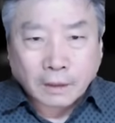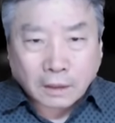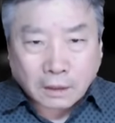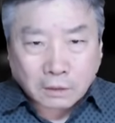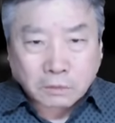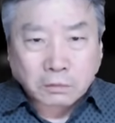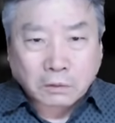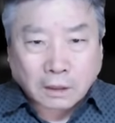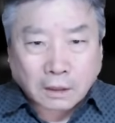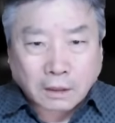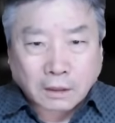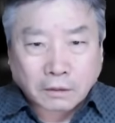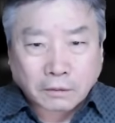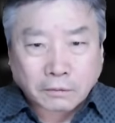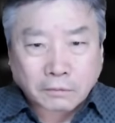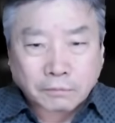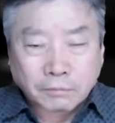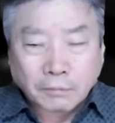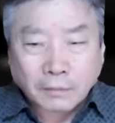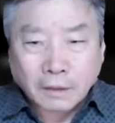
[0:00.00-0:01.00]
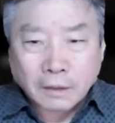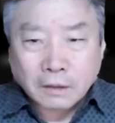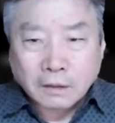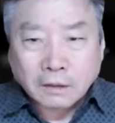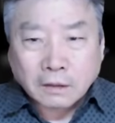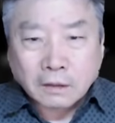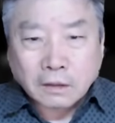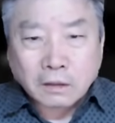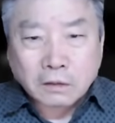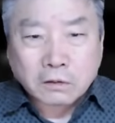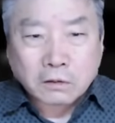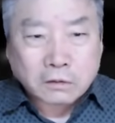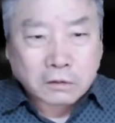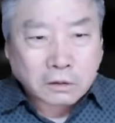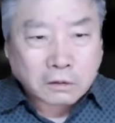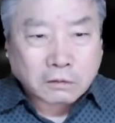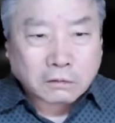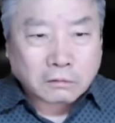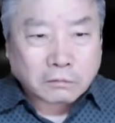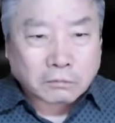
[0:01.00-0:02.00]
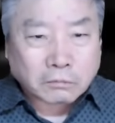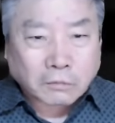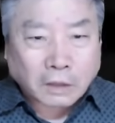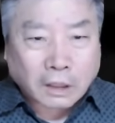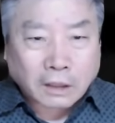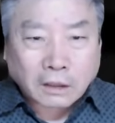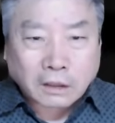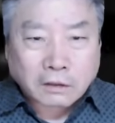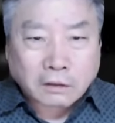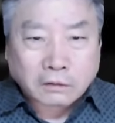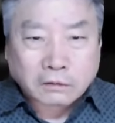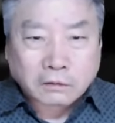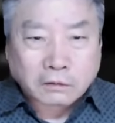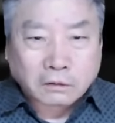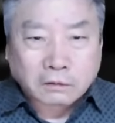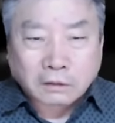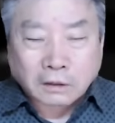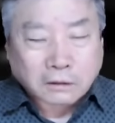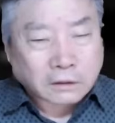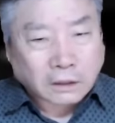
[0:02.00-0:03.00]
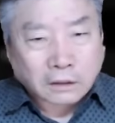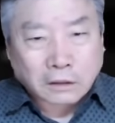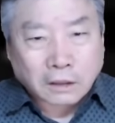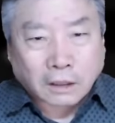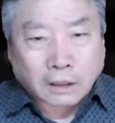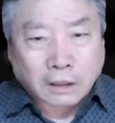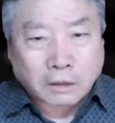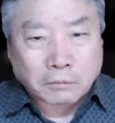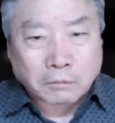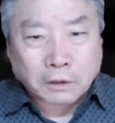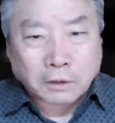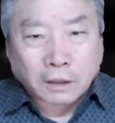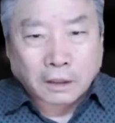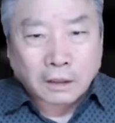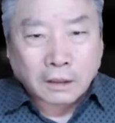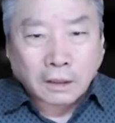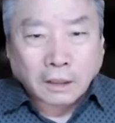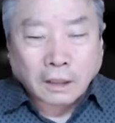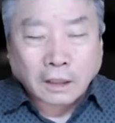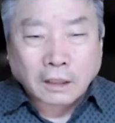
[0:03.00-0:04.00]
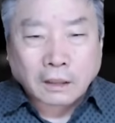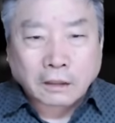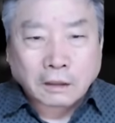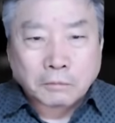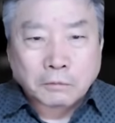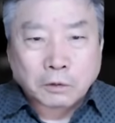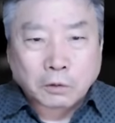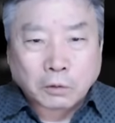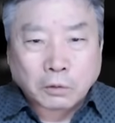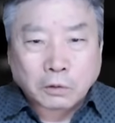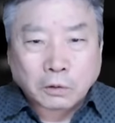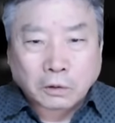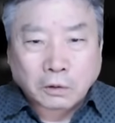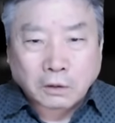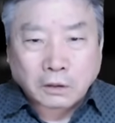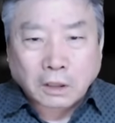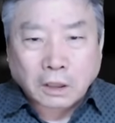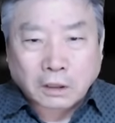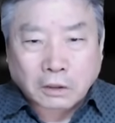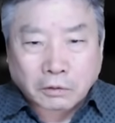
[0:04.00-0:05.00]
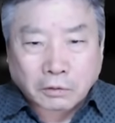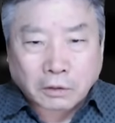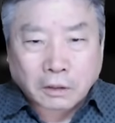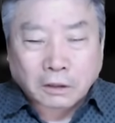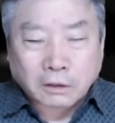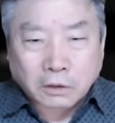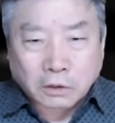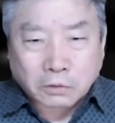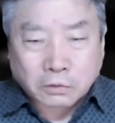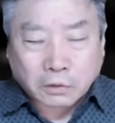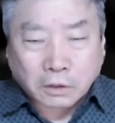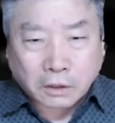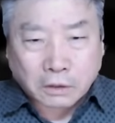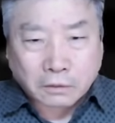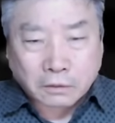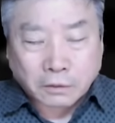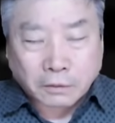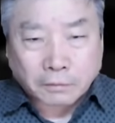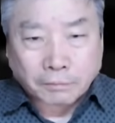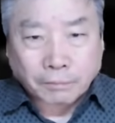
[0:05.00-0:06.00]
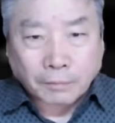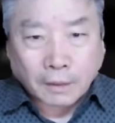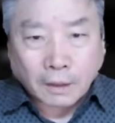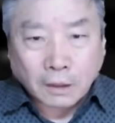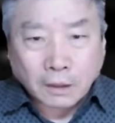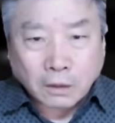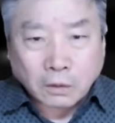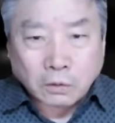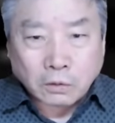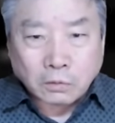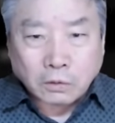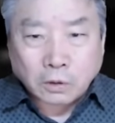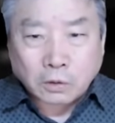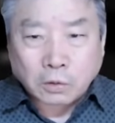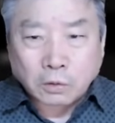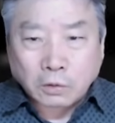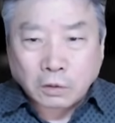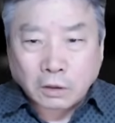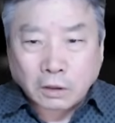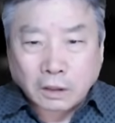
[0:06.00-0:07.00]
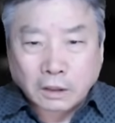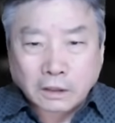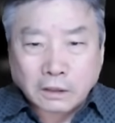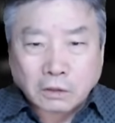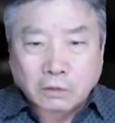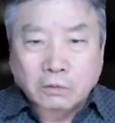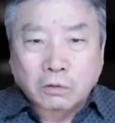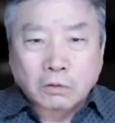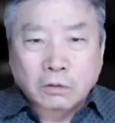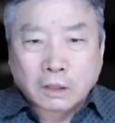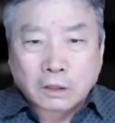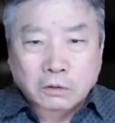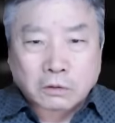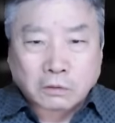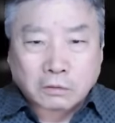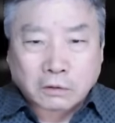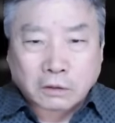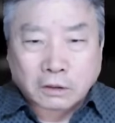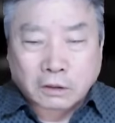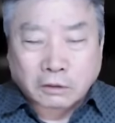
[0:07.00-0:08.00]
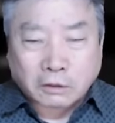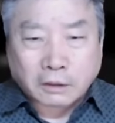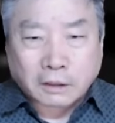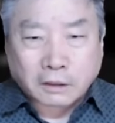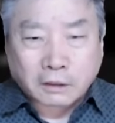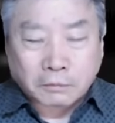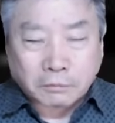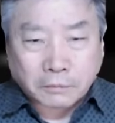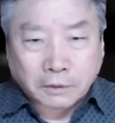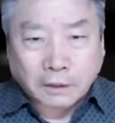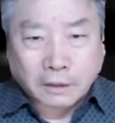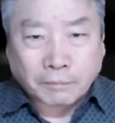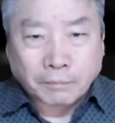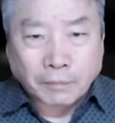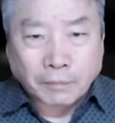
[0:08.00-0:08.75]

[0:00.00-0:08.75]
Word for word: 아주 달라요. 그래서 저는 탄핵 걱정 사실 안 합니다. 하게 되면 오히려 이게 기회가 될 수가 있어요. 윤 대통령이 역공할 수 있는 기회가 됩니다.